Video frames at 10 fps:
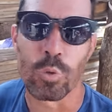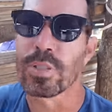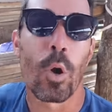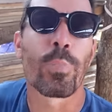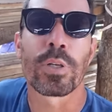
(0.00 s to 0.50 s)
Donc
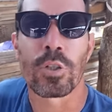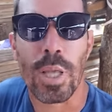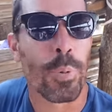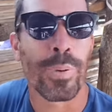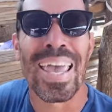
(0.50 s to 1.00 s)
ça représente
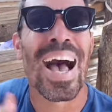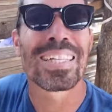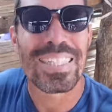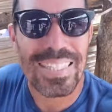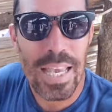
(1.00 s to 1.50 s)
à peu près
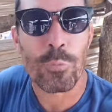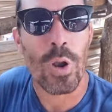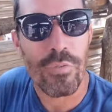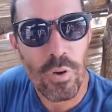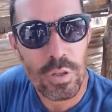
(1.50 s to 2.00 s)
un dixième de
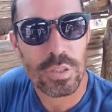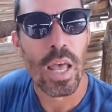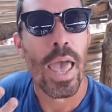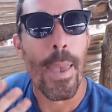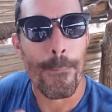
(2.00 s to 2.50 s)
la France
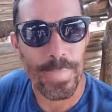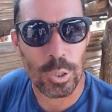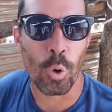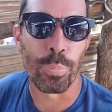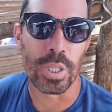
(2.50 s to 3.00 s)

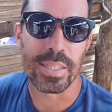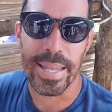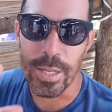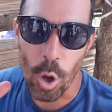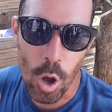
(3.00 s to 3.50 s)

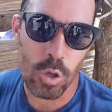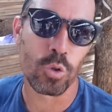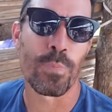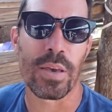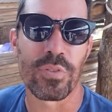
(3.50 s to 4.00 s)
métropolitaine en
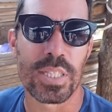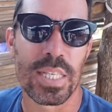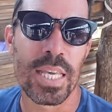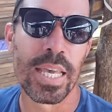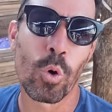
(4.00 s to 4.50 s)
superficie.